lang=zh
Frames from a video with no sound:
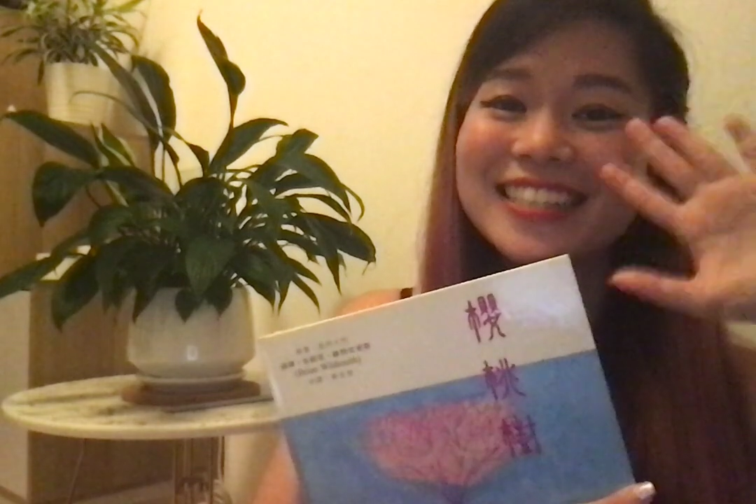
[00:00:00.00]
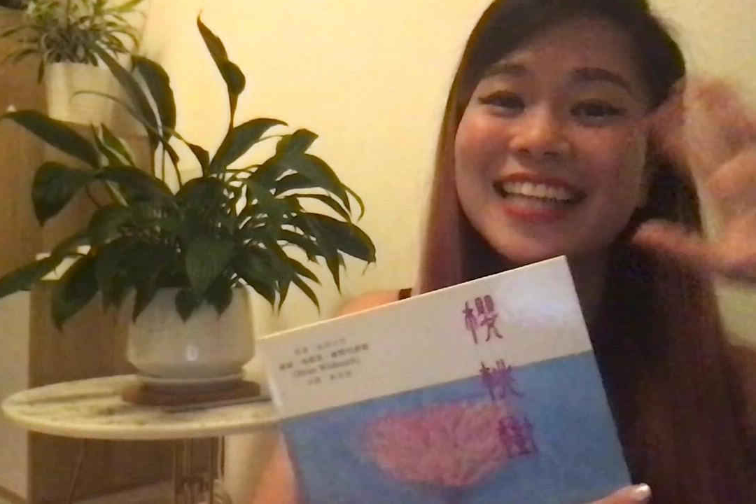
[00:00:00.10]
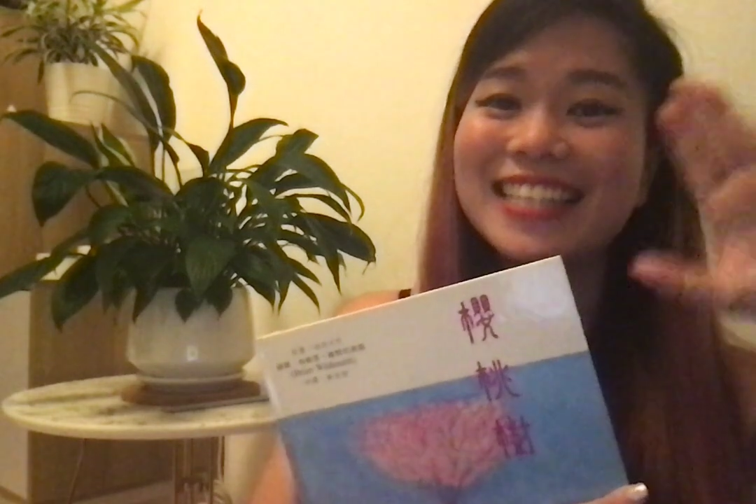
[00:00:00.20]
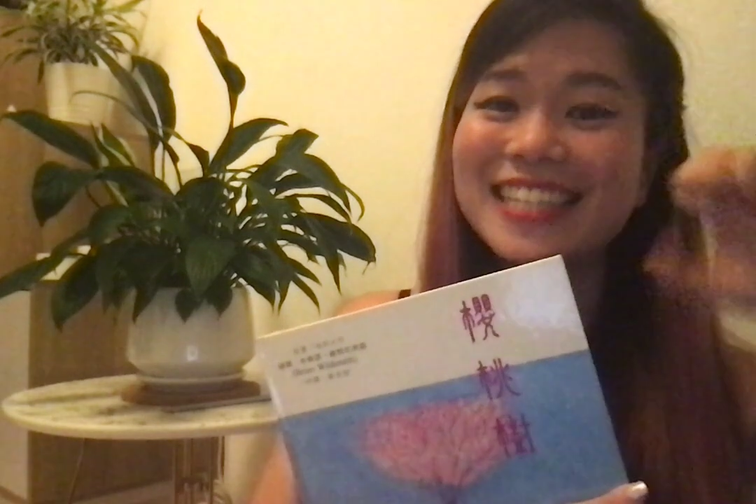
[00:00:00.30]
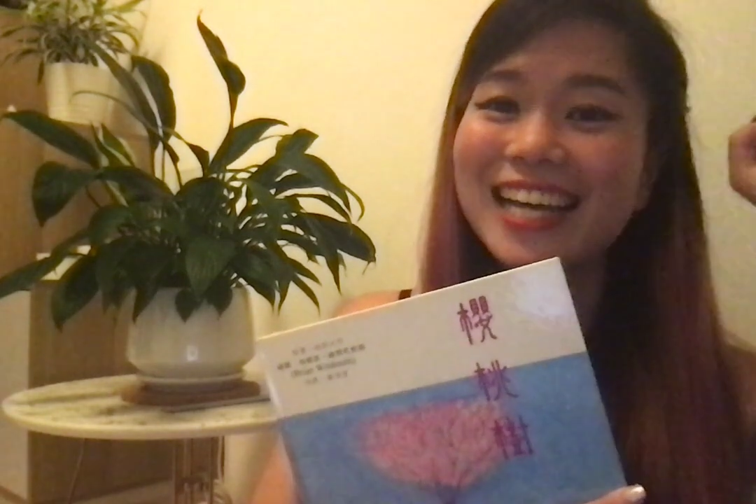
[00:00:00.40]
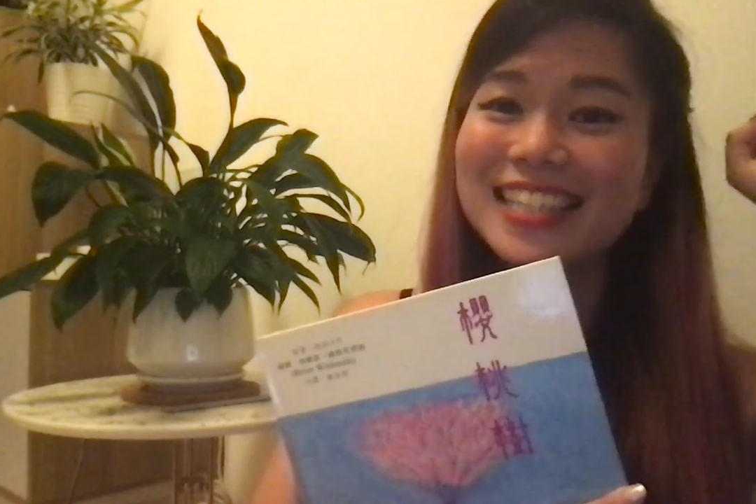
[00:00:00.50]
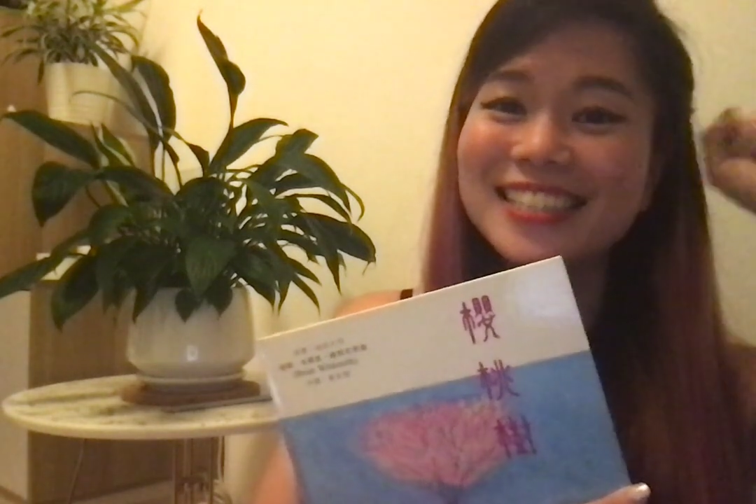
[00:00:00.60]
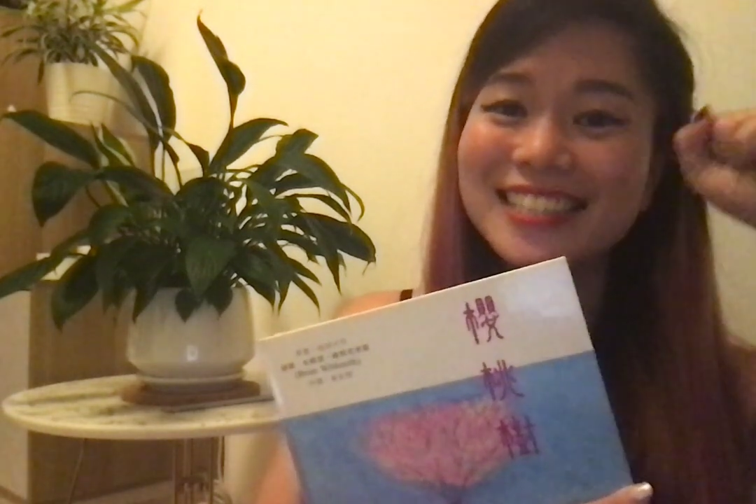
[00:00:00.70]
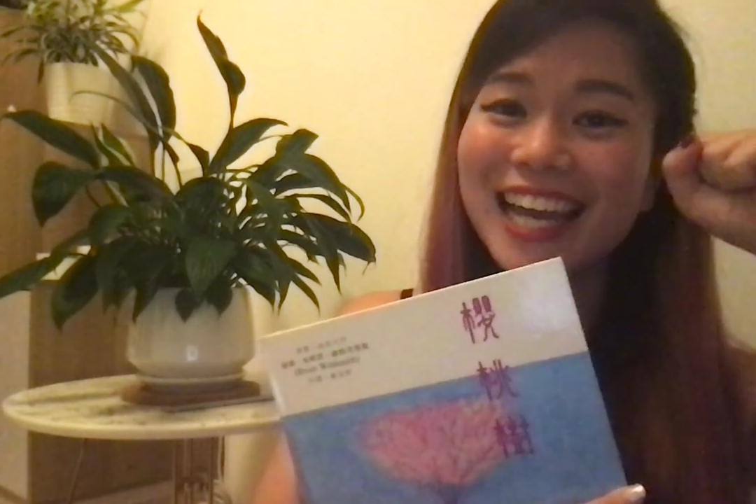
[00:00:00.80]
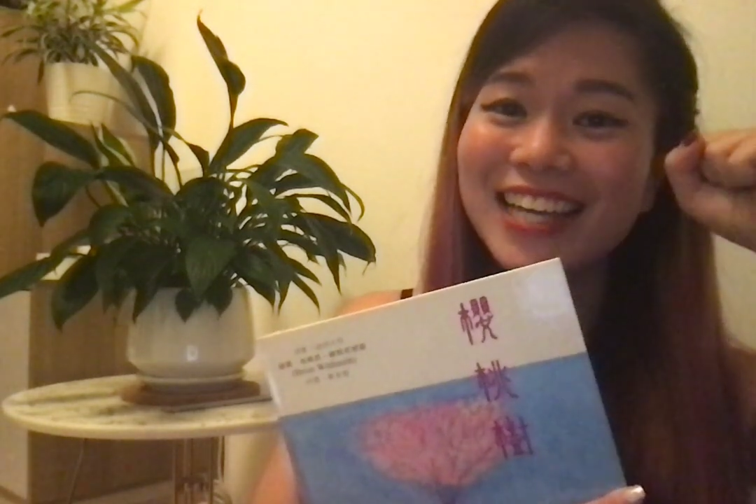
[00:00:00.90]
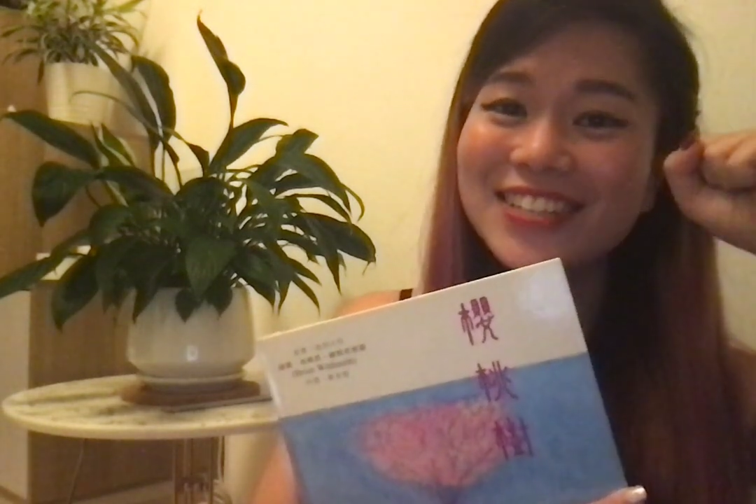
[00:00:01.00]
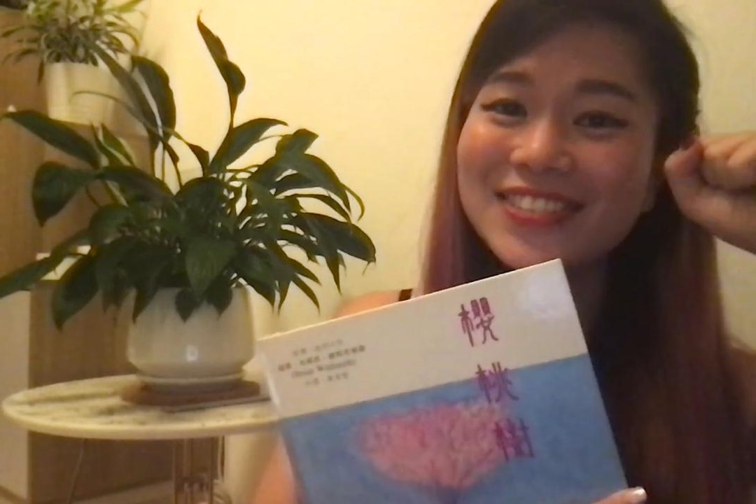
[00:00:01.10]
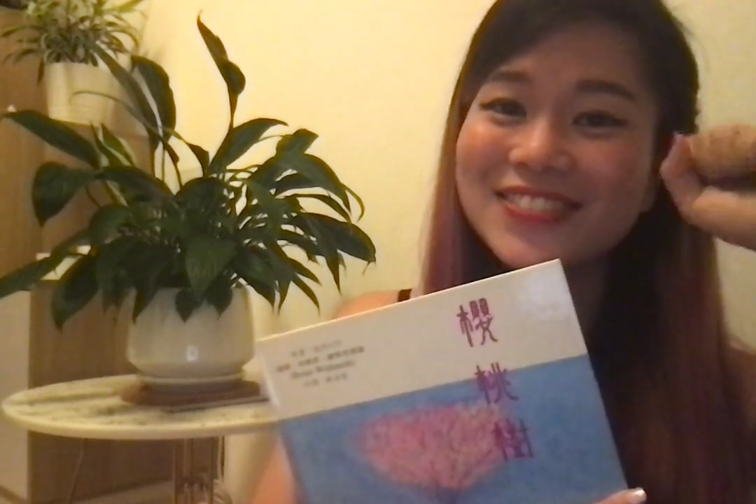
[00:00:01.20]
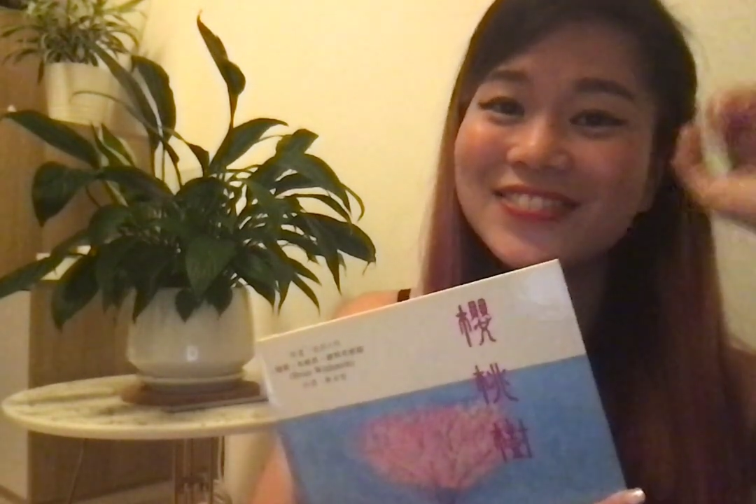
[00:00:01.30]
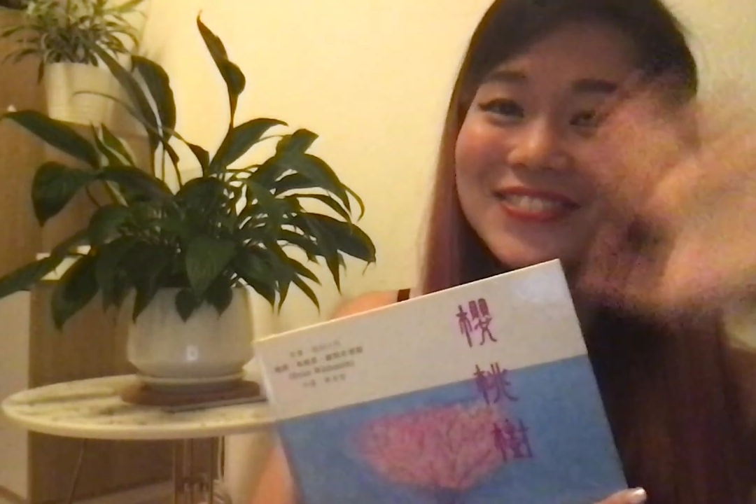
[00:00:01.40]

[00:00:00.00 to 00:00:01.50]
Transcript: 大家加油！